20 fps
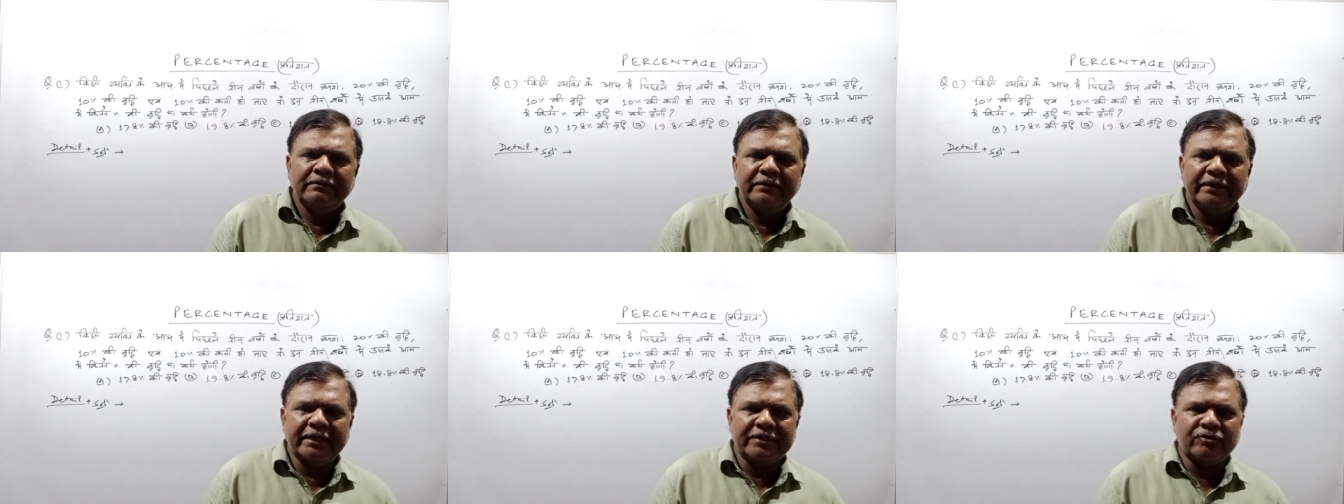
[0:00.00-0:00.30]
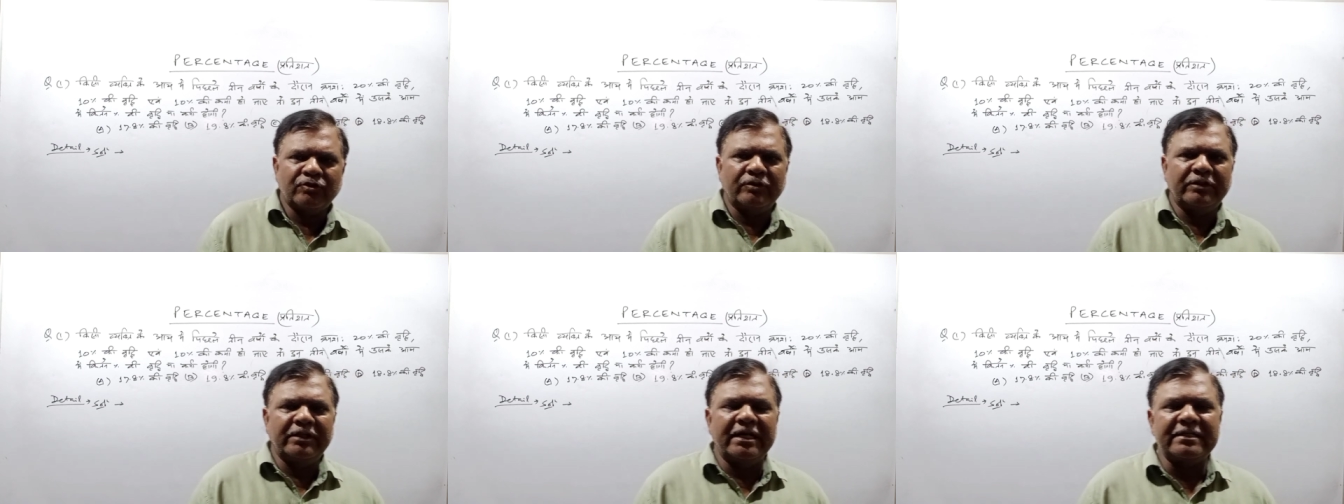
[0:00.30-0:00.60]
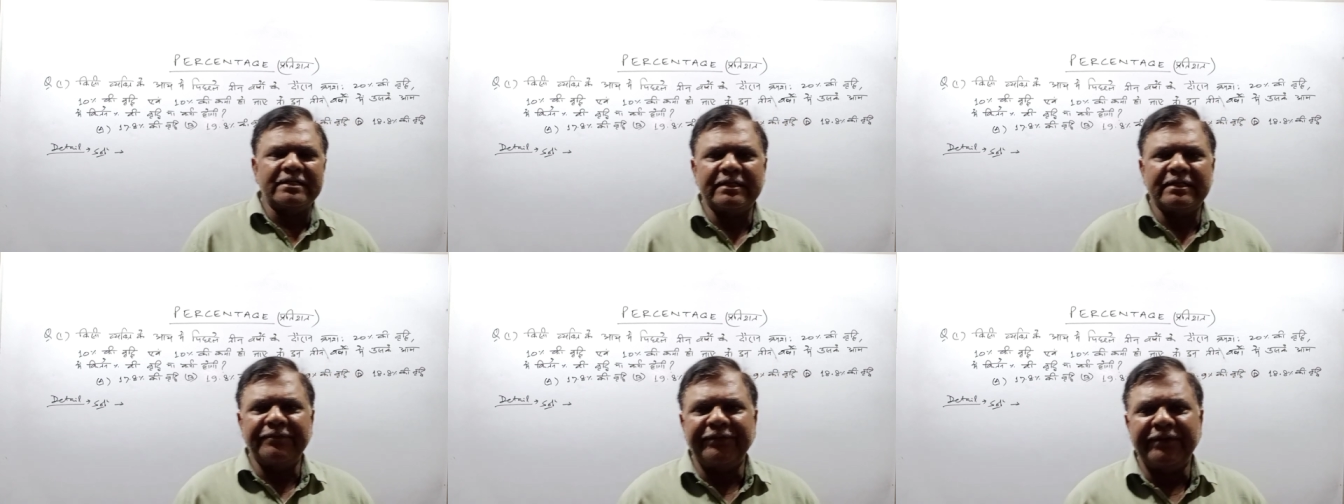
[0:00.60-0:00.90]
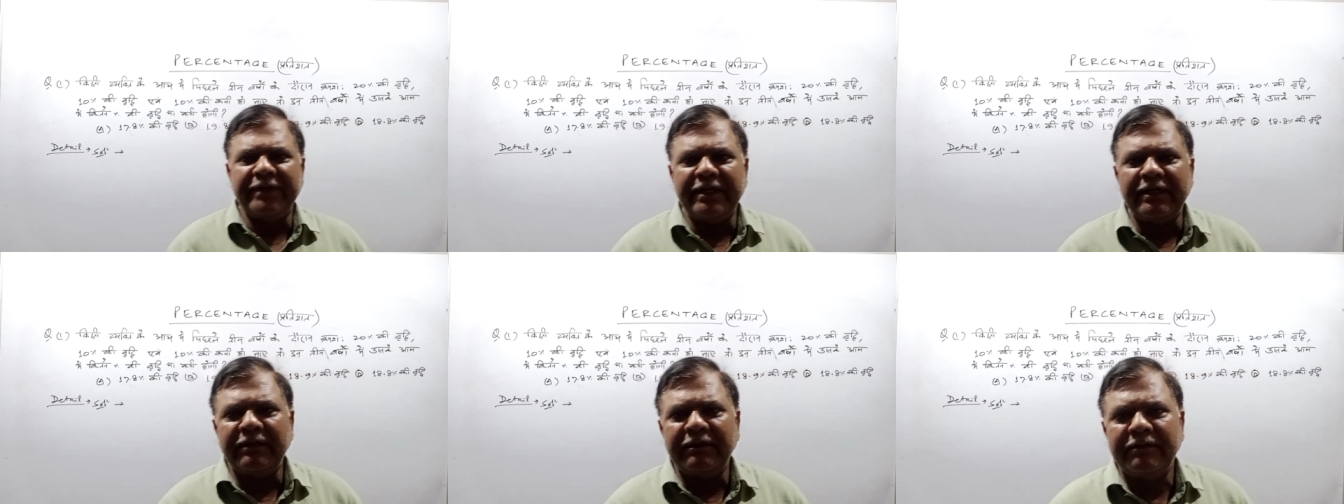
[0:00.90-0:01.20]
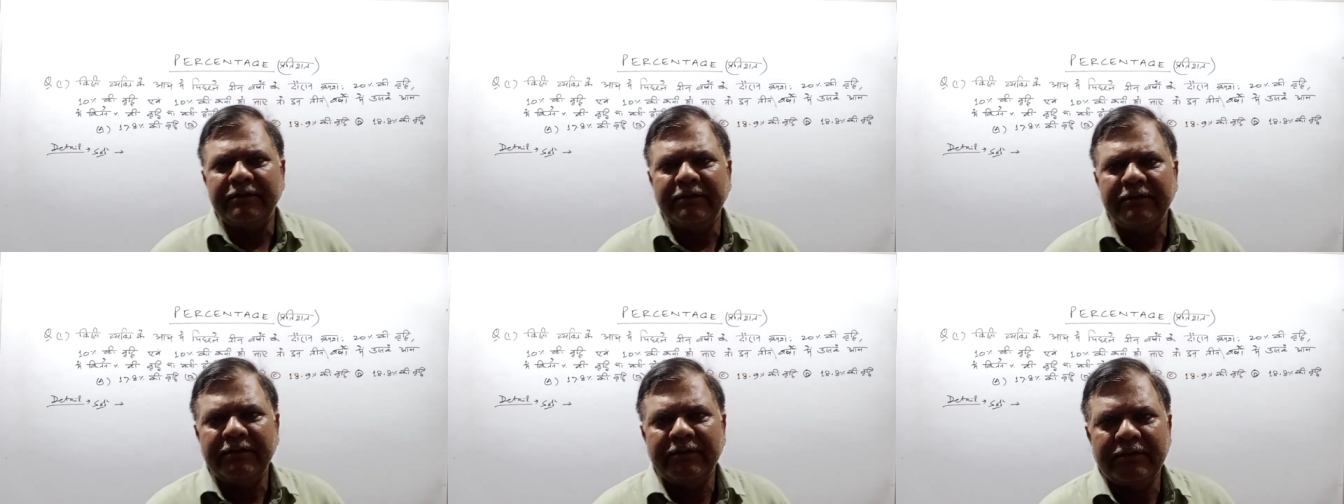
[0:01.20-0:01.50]
एक सौ दस से फिर
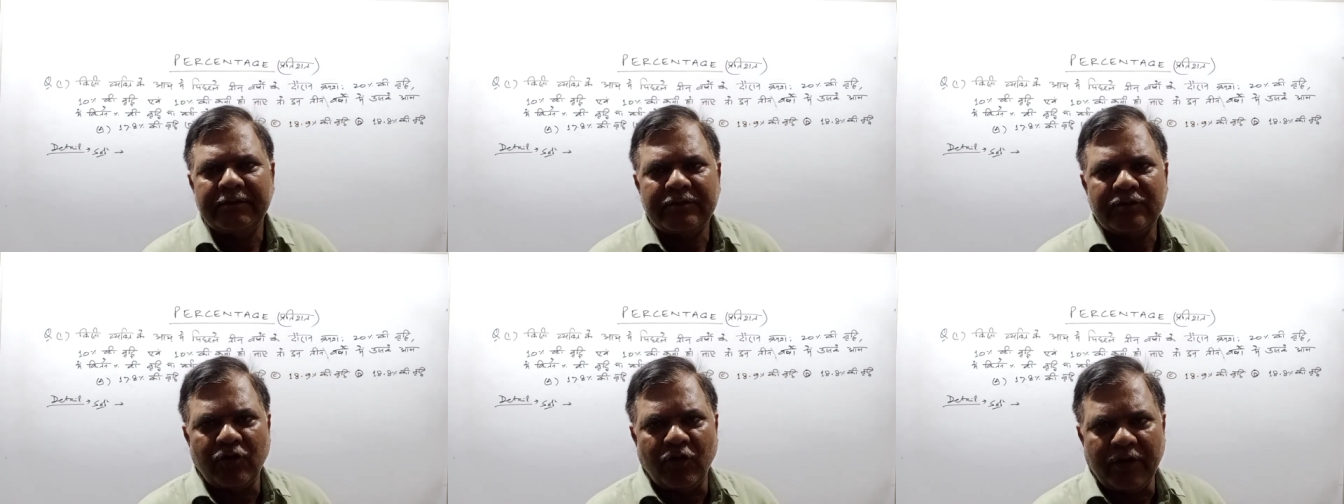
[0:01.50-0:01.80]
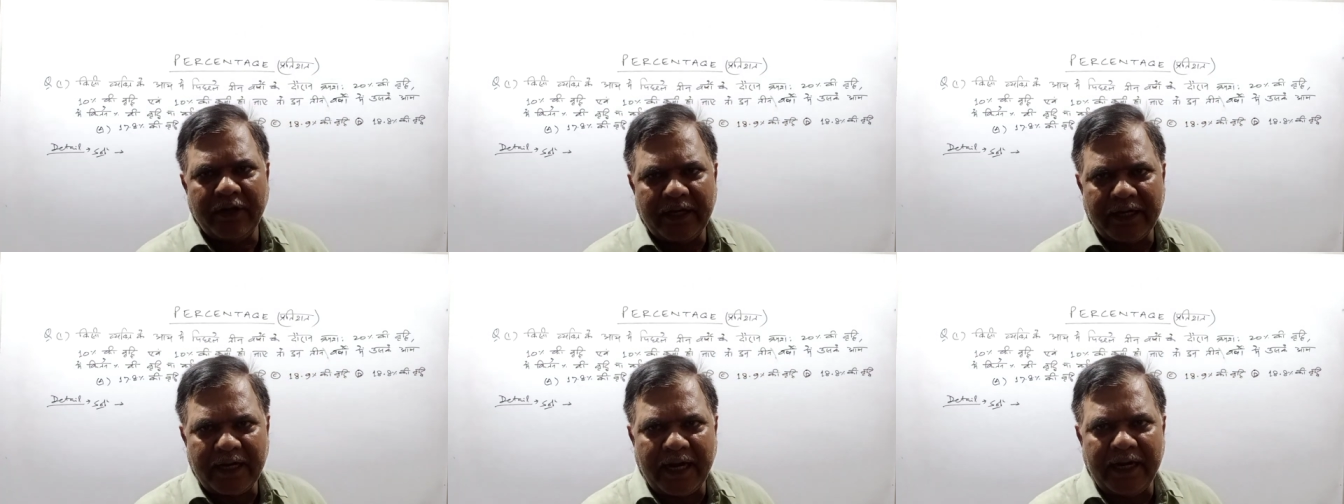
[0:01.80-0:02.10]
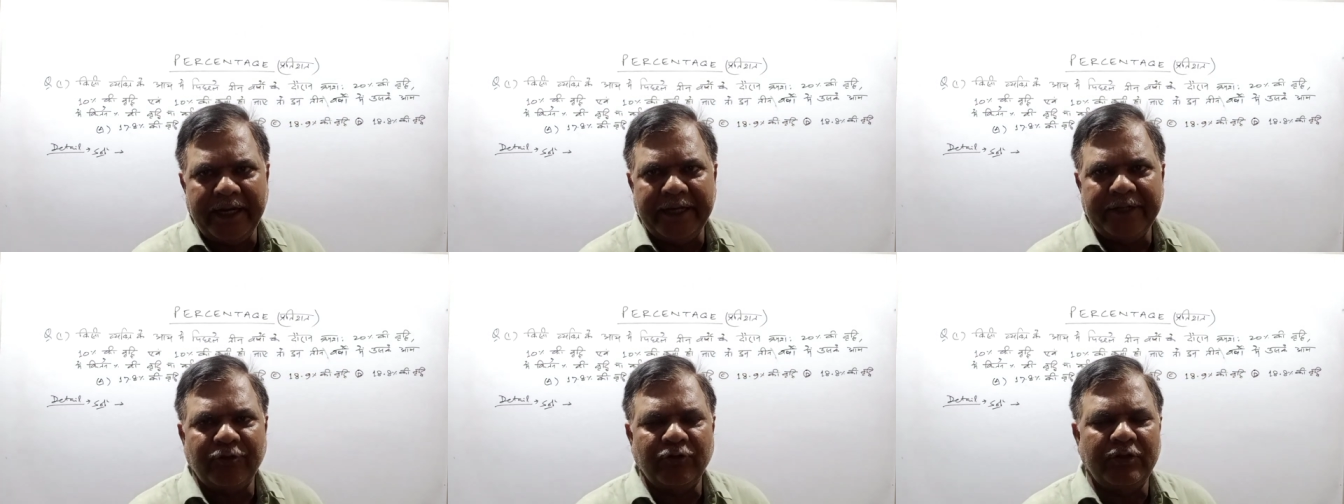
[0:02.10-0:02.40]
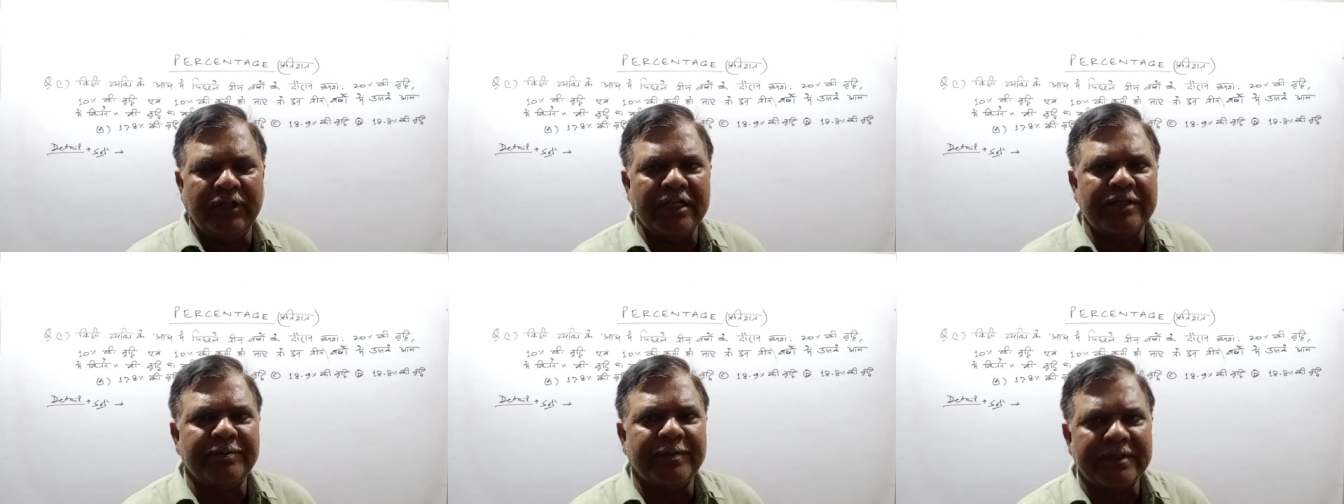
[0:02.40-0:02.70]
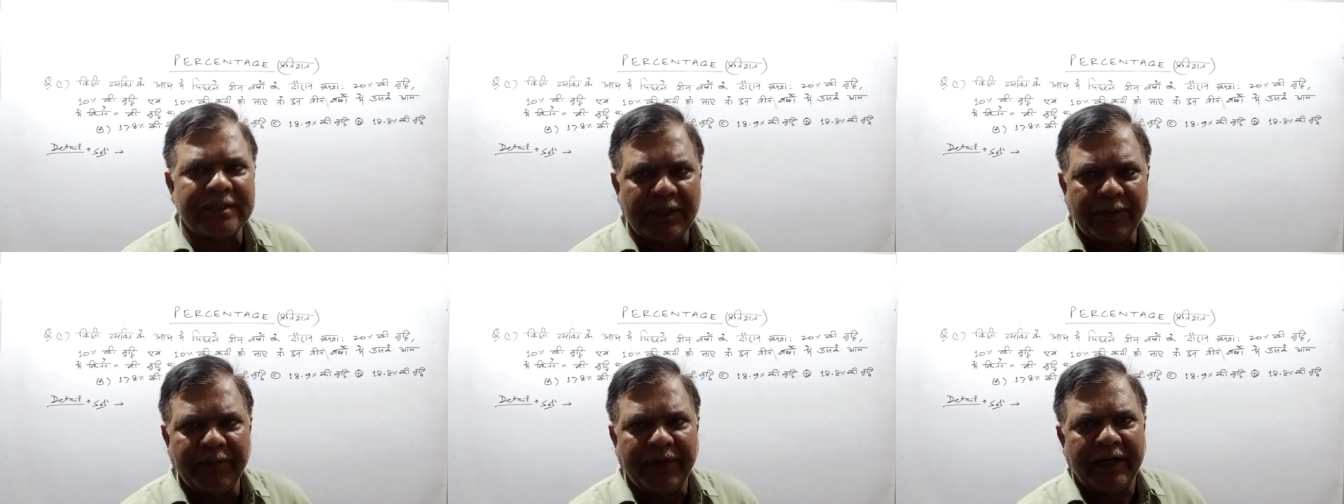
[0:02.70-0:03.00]
सौ घटा लेंगे तो दस
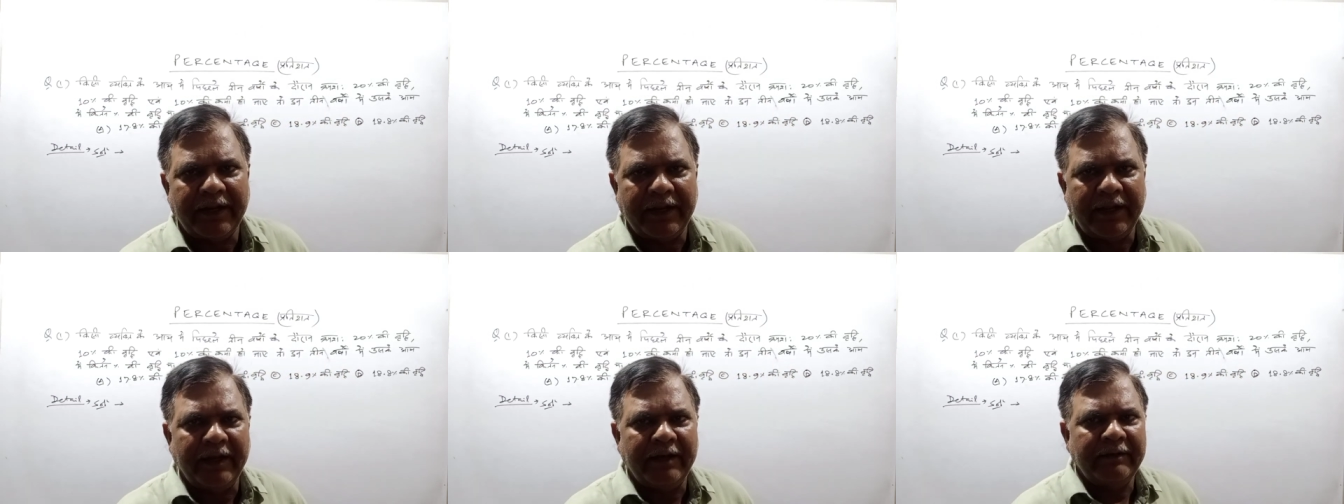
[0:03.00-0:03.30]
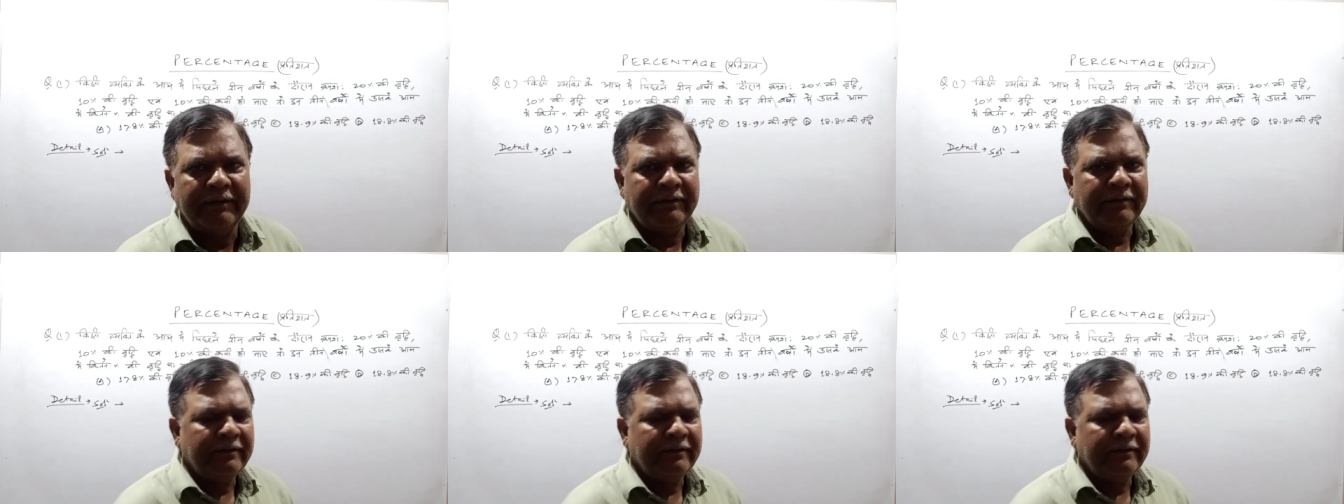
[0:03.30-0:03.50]
परसेंट बढ़ गया